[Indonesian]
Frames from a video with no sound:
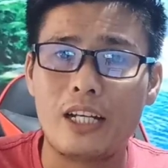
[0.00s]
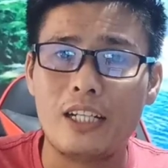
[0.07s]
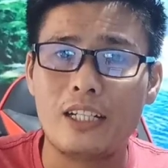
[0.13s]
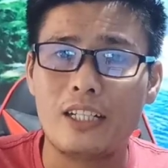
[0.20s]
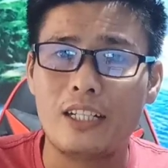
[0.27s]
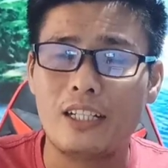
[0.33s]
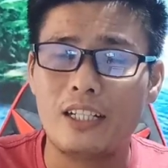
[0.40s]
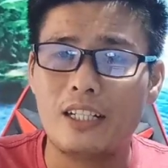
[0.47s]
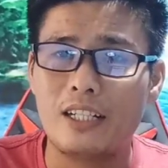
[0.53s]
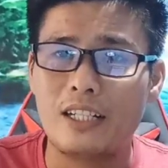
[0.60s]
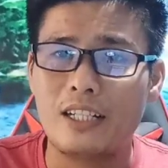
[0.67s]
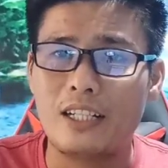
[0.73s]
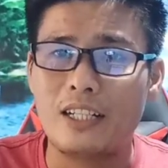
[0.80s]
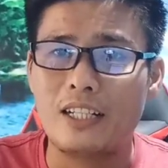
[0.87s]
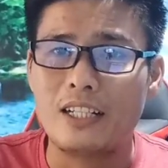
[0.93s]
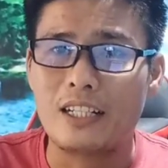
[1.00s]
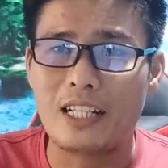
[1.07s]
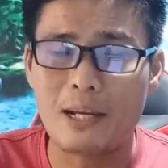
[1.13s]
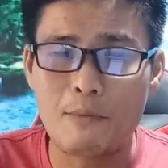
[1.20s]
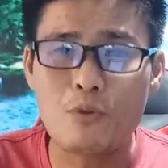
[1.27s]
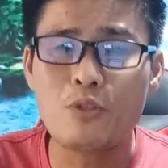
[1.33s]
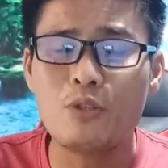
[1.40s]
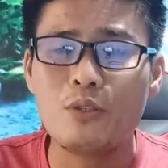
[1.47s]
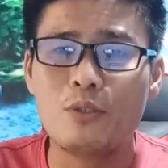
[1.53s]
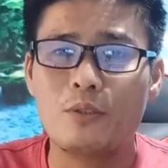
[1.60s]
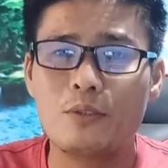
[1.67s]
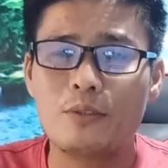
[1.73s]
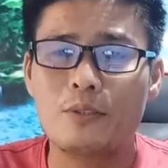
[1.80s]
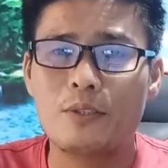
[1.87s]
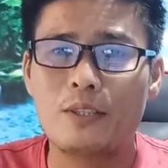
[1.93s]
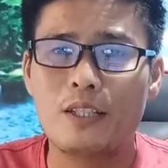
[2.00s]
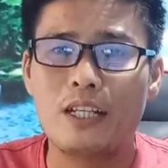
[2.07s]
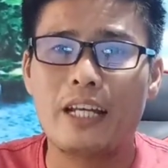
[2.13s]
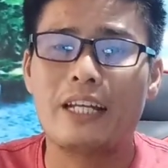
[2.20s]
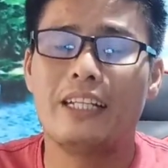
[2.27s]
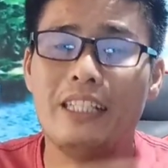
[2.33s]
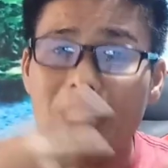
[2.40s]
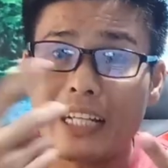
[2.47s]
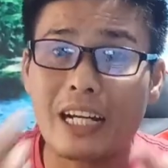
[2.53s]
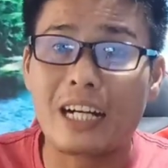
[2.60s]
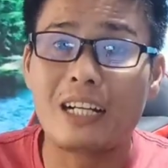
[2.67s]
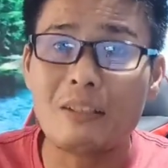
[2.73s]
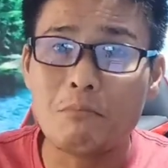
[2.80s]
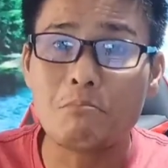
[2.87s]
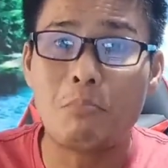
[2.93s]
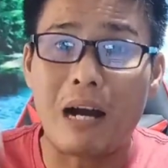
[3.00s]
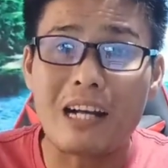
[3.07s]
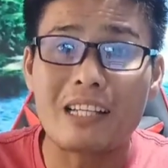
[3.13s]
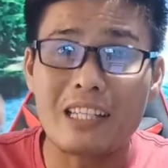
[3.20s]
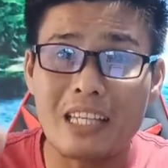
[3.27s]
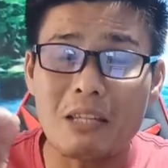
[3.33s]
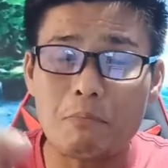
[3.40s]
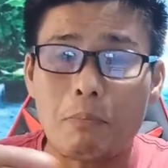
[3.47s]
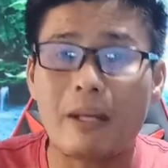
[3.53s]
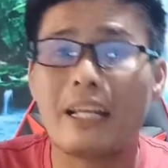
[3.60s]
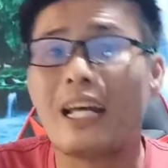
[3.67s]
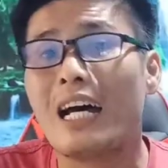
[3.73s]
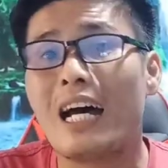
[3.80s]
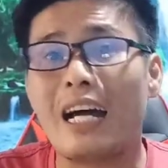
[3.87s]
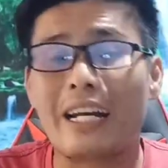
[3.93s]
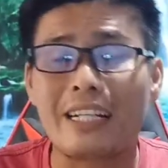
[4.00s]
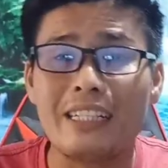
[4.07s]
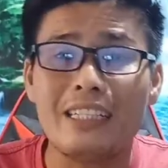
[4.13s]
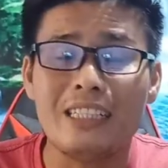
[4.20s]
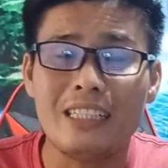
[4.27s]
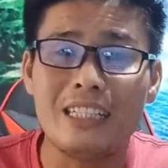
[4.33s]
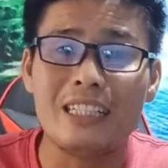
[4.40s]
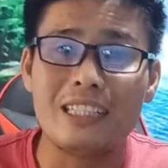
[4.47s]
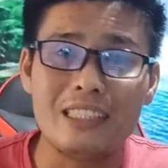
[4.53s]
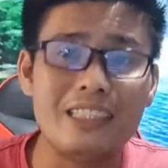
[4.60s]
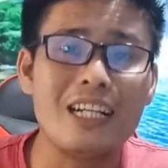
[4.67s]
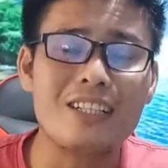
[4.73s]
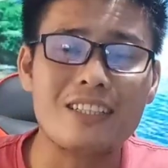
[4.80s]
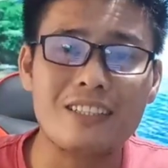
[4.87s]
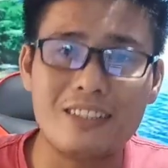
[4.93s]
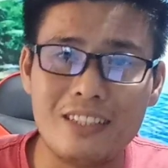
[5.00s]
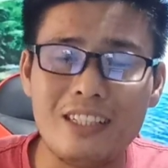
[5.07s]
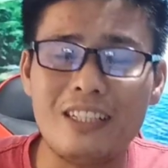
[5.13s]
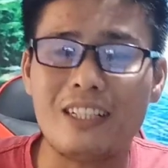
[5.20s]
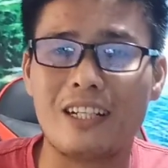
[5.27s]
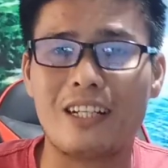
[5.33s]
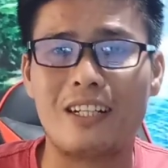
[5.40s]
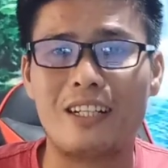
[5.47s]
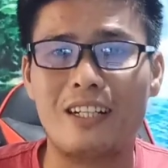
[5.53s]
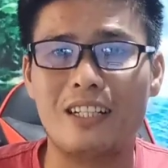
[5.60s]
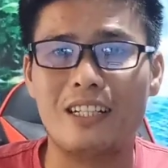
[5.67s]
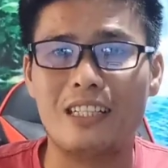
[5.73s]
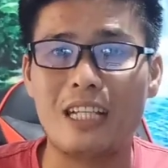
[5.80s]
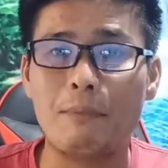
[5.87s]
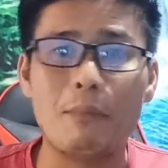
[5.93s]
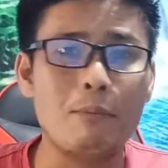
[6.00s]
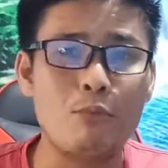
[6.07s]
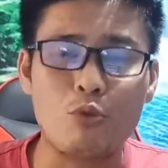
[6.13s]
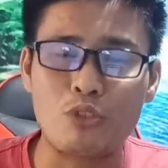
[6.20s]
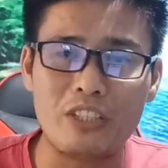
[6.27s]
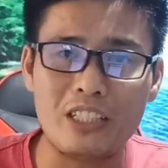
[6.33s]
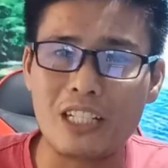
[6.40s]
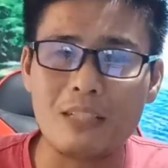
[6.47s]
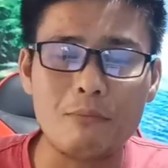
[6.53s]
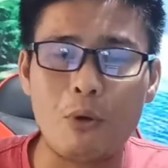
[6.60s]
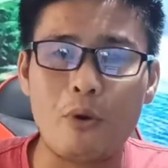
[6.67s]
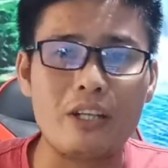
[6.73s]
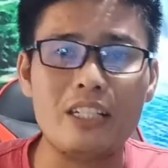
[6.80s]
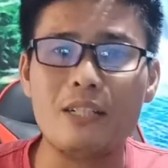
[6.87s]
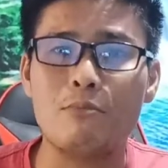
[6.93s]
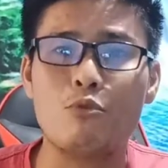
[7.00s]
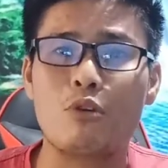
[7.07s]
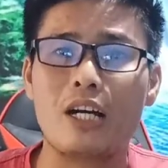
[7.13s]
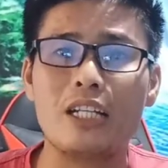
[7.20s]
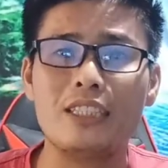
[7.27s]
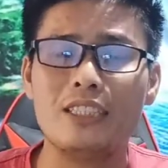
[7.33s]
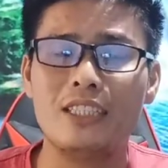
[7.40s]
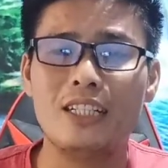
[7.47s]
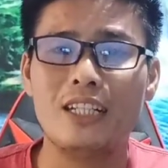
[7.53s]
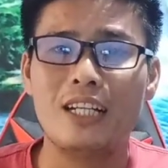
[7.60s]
ya. Namun dia bangkit pada hari yang ketiga yang membuktikan bahwa dia bukan